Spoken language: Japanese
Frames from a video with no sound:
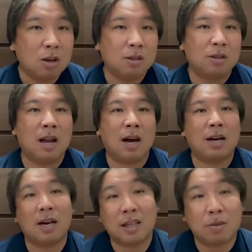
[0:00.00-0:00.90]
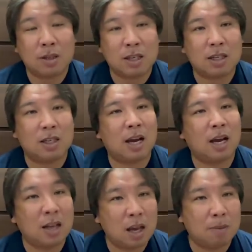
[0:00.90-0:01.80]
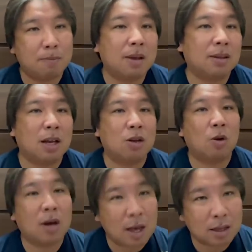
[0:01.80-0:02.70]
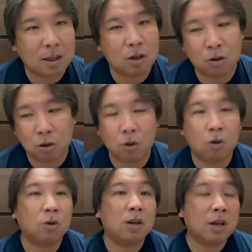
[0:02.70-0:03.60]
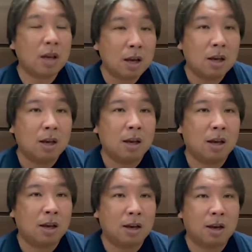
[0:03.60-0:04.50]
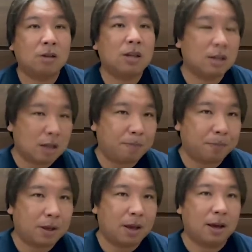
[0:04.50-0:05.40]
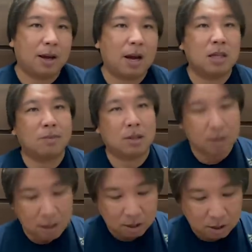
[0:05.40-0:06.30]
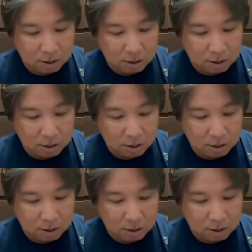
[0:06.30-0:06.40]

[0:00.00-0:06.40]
なかなか厳しい試合がね、待ってるのかなっていうところでね、えー、楽天戦、えー、感じましたね。